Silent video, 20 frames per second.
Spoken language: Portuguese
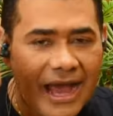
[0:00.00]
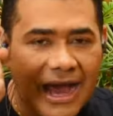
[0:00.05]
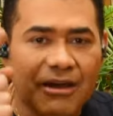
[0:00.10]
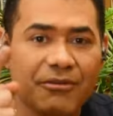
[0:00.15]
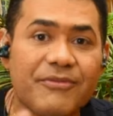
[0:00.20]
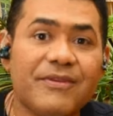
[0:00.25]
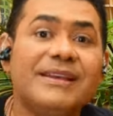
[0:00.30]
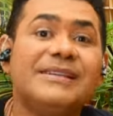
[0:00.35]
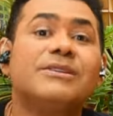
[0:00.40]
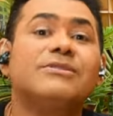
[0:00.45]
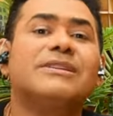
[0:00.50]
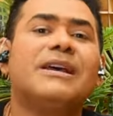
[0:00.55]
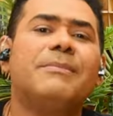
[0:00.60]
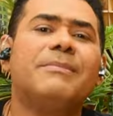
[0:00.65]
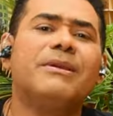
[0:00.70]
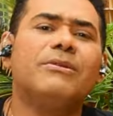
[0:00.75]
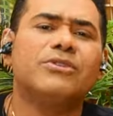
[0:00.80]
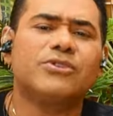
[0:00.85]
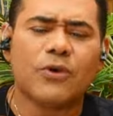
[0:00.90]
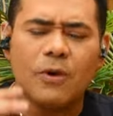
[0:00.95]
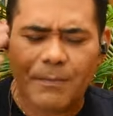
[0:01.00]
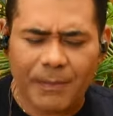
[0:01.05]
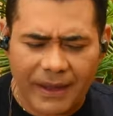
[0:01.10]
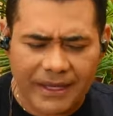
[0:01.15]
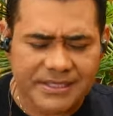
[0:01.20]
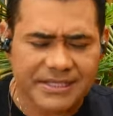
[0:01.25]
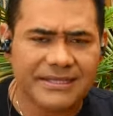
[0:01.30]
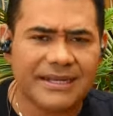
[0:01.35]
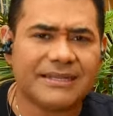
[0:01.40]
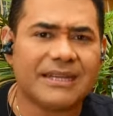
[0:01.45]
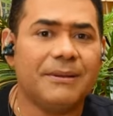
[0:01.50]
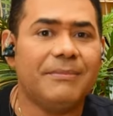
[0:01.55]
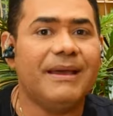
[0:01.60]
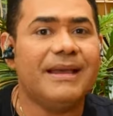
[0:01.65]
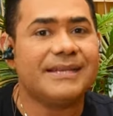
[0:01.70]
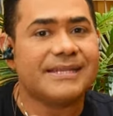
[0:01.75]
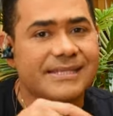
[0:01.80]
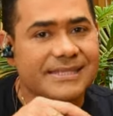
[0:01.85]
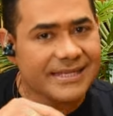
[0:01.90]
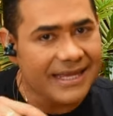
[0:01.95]
Avisa os amigos, compartilha
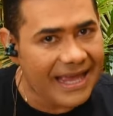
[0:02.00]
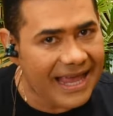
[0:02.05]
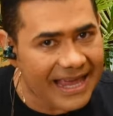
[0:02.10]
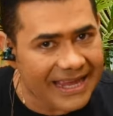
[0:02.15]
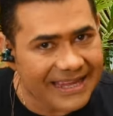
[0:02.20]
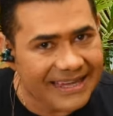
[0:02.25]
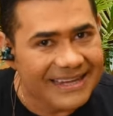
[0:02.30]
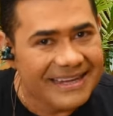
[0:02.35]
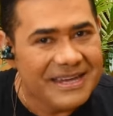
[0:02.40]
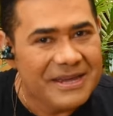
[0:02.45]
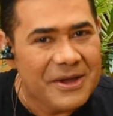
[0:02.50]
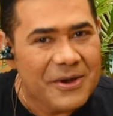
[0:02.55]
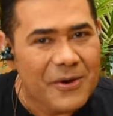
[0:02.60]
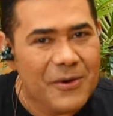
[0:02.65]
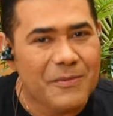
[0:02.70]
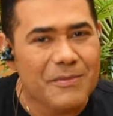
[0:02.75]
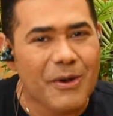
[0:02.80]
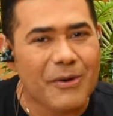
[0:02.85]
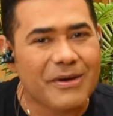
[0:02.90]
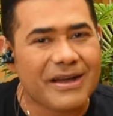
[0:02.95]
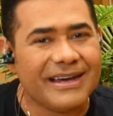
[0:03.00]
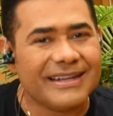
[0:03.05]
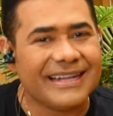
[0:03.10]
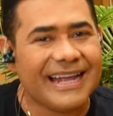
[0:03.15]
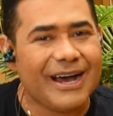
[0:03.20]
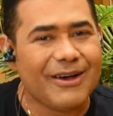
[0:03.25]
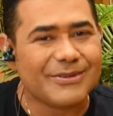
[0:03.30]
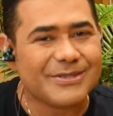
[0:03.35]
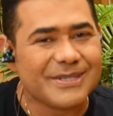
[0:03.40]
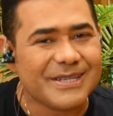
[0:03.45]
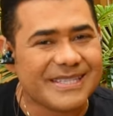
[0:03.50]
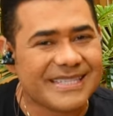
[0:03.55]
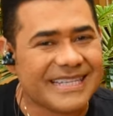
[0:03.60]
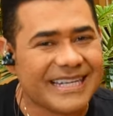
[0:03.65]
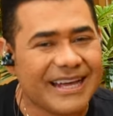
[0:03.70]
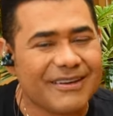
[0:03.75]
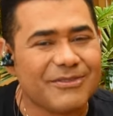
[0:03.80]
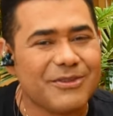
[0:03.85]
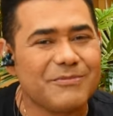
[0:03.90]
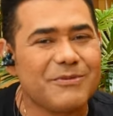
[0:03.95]
também, segue o meu canal, se
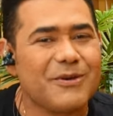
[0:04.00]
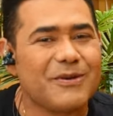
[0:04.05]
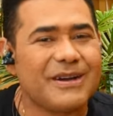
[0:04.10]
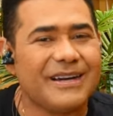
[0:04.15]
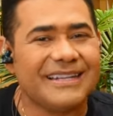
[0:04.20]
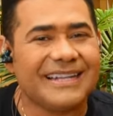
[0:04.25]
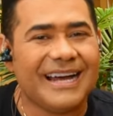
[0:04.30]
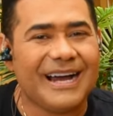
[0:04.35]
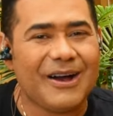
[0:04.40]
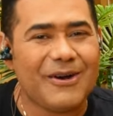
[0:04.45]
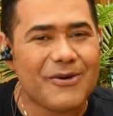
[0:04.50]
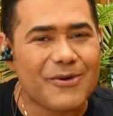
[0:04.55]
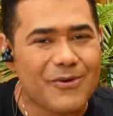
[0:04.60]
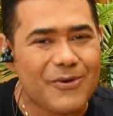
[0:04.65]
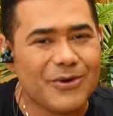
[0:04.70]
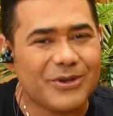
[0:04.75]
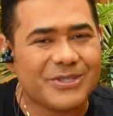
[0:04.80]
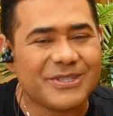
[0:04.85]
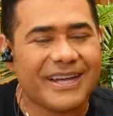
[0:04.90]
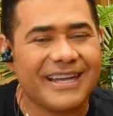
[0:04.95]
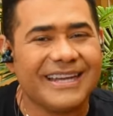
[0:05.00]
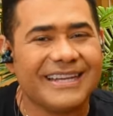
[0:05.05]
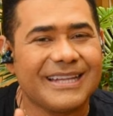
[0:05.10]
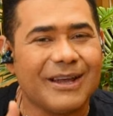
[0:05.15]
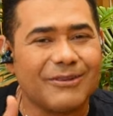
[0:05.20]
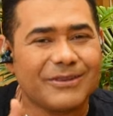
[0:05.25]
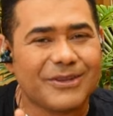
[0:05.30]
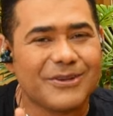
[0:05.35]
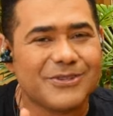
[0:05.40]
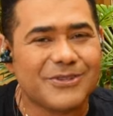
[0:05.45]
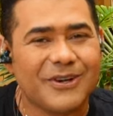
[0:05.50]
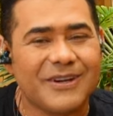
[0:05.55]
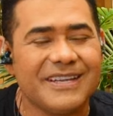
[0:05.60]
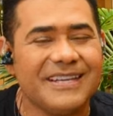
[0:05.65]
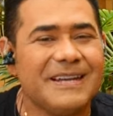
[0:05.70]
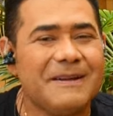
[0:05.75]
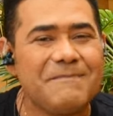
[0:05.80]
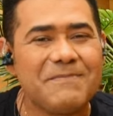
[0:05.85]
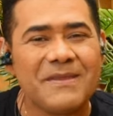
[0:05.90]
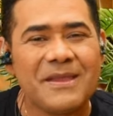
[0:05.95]
inscreve no meu canal, curte aí, dá o teu
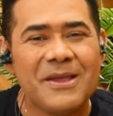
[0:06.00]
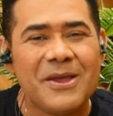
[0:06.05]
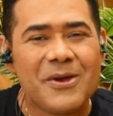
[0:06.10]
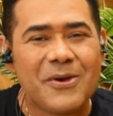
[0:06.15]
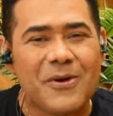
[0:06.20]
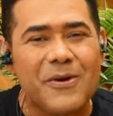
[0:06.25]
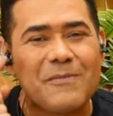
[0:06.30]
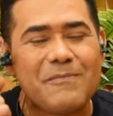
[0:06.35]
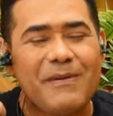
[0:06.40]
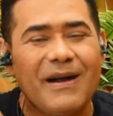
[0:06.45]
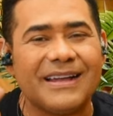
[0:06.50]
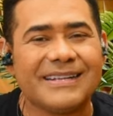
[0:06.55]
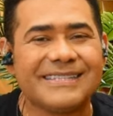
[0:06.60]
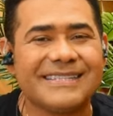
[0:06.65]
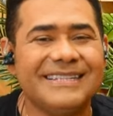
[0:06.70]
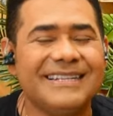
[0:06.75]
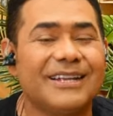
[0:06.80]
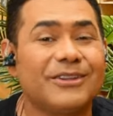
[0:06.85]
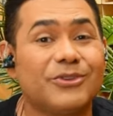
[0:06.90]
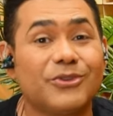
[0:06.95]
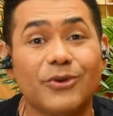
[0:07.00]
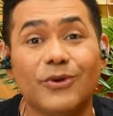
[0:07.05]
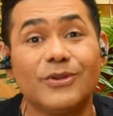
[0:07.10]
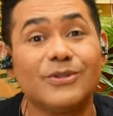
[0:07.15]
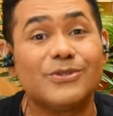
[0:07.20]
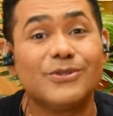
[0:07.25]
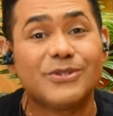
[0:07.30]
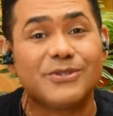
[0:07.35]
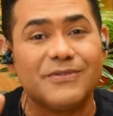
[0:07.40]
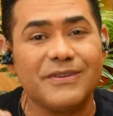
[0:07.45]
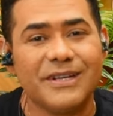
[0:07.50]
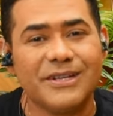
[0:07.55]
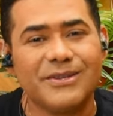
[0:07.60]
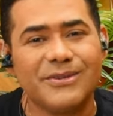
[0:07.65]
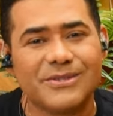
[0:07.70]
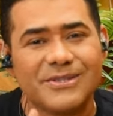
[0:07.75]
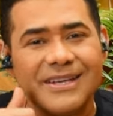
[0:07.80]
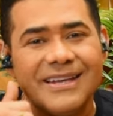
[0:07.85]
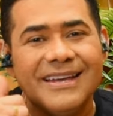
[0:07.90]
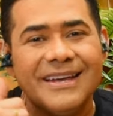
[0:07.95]
joinha, compartilha todos os
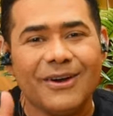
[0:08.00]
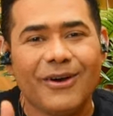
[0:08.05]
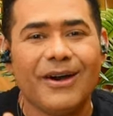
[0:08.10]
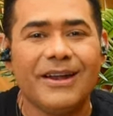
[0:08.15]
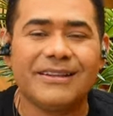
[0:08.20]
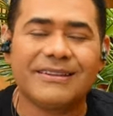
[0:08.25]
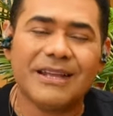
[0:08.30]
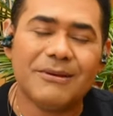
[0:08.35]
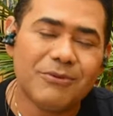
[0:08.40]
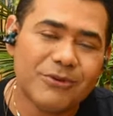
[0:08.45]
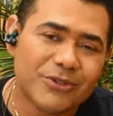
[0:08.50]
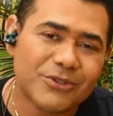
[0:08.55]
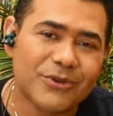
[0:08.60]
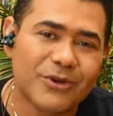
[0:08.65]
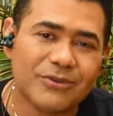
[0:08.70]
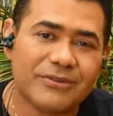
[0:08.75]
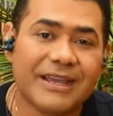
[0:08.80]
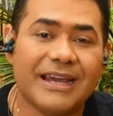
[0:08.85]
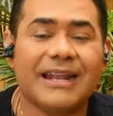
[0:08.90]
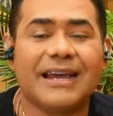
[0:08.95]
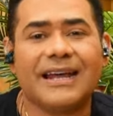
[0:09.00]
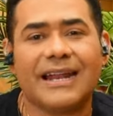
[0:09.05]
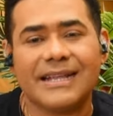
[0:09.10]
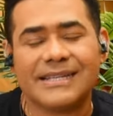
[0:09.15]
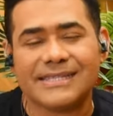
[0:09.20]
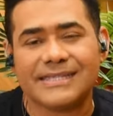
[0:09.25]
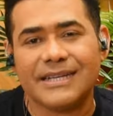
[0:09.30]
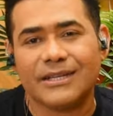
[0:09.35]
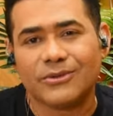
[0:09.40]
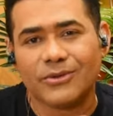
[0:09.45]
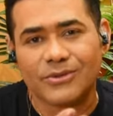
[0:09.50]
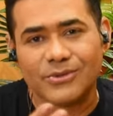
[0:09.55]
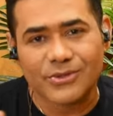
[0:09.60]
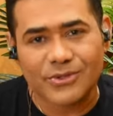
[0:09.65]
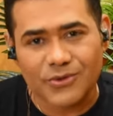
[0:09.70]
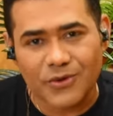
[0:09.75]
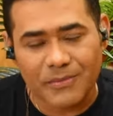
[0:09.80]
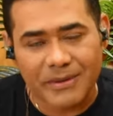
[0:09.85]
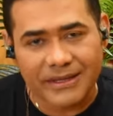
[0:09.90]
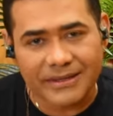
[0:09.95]
vídeos. Olha, tamo junto, quero agradecer a todos
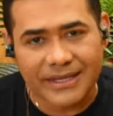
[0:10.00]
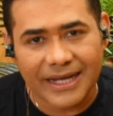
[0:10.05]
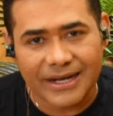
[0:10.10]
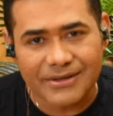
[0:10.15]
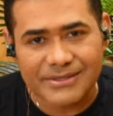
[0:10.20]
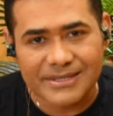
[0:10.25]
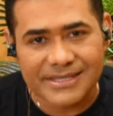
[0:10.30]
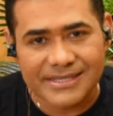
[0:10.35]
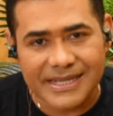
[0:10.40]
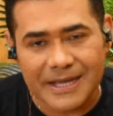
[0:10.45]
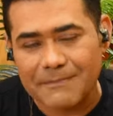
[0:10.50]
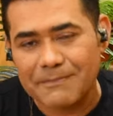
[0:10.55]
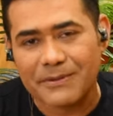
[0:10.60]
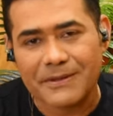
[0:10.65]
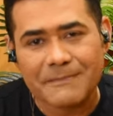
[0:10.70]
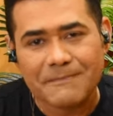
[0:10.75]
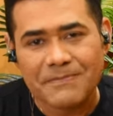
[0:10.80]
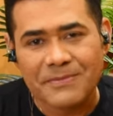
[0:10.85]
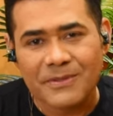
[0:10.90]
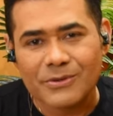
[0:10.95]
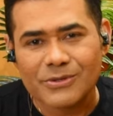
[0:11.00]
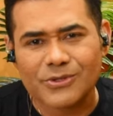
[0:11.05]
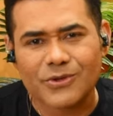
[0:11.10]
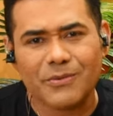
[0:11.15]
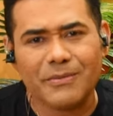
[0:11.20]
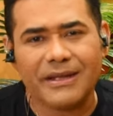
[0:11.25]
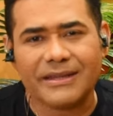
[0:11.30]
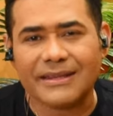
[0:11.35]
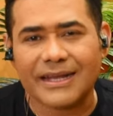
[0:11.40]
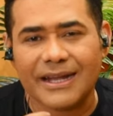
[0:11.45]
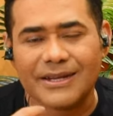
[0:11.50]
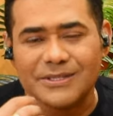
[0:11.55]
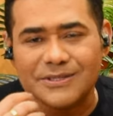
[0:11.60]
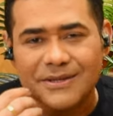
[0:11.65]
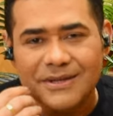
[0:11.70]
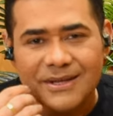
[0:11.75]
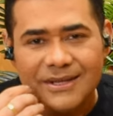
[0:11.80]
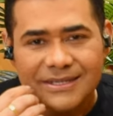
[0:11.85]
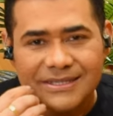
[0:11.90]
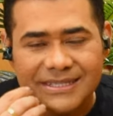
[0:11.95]
os comentários de sempre os
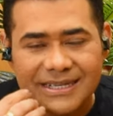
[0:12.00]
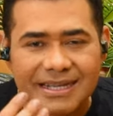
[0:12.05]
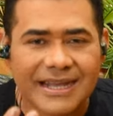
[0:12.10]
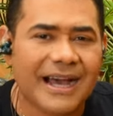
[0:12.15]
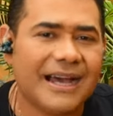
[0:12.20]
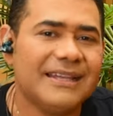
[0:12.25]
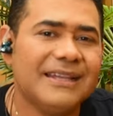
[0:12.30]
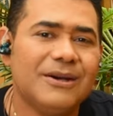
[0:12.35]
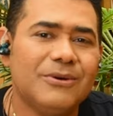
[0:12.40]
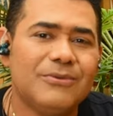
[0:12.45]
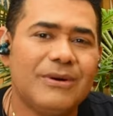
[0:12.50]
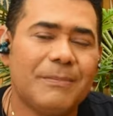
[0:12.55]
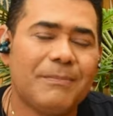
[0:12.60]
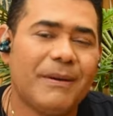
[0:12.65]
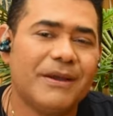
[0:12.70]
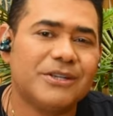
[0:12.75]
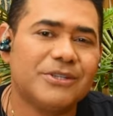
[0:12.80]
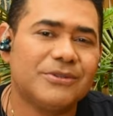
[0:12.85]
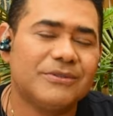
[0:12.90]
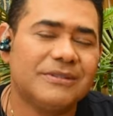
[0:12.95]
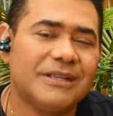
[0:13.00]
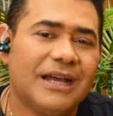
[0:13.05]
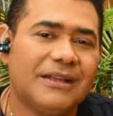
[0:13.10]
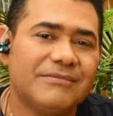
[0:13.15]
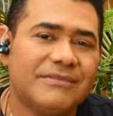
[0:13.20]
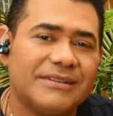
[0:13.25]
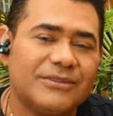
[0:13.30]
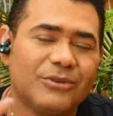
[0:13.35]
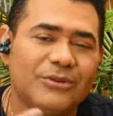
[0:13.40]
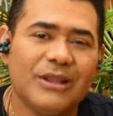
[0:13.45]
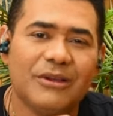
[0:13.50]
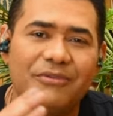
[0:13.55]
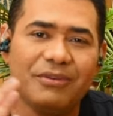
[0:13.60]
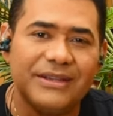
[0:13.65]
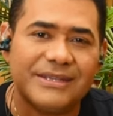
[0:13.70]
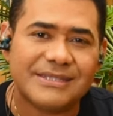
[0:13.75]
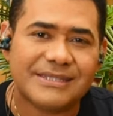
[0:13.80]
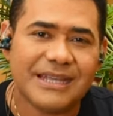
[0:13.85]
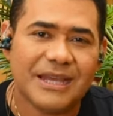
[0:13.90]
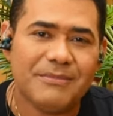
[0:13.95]
comentários de cada um apaixonado que toda
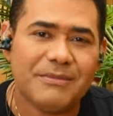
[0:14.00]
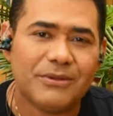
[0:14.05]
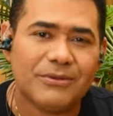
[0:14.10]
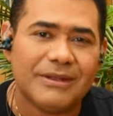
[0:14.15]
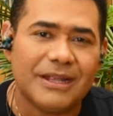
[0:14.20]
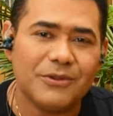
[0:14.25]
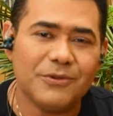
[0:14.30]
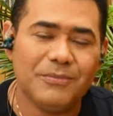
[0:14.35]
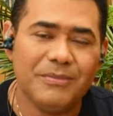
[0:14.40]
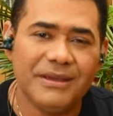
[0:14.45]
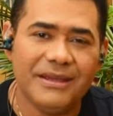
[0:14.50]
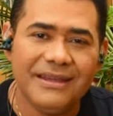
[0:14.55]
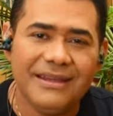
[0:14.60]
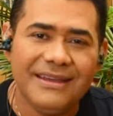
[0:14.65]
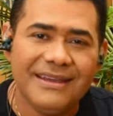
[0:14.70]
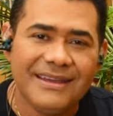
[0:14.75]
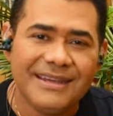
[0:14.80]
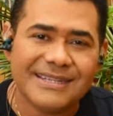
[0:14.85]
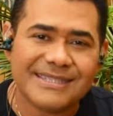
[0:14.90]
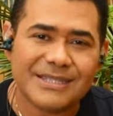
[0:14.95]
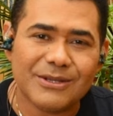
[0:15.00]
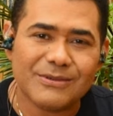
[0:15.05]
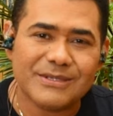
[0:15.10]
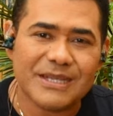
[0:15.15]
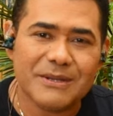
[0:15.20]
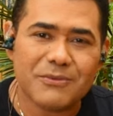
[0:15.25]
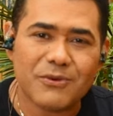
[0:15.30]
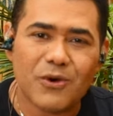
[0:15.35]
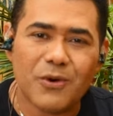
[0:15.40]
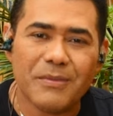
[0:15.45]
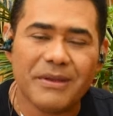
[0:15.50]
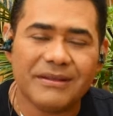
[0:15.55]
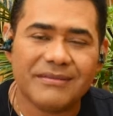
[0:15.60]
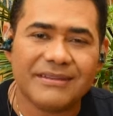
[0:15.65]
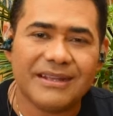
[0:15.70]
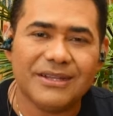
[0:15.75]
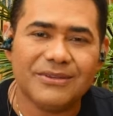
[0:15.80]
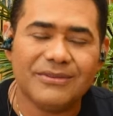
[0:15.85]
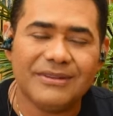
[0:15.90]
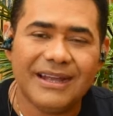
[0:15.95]
vez que termina o lado B estão sempre
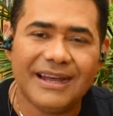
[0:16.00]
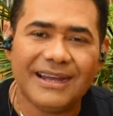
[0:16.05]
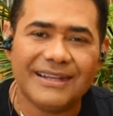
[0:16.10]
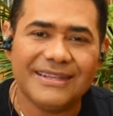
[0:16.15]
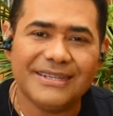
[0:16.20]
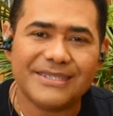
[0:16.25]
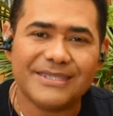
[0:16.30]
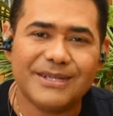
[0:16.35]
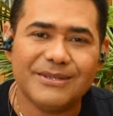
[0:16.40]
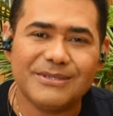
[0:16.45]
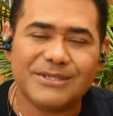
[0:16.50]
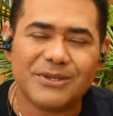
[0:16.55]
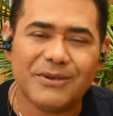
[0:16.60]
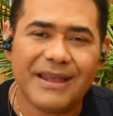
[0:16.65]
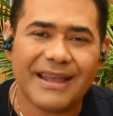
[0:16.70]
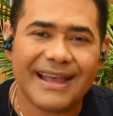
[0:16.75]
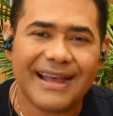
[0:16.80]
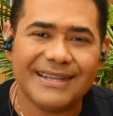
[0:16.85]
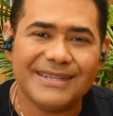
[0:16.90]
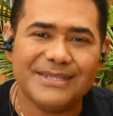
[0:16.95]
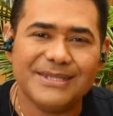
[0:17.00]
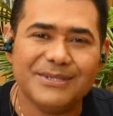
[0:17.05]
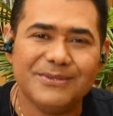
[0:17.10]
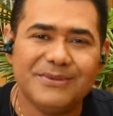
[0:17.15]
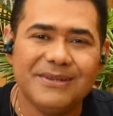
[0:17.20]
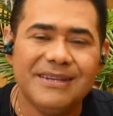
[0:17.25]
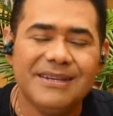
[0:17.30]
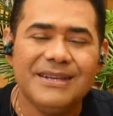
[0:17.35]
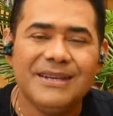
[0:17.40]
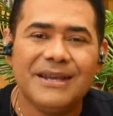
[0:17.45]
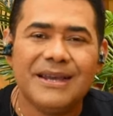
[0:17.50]
comentando lá, deixando seu recadinho.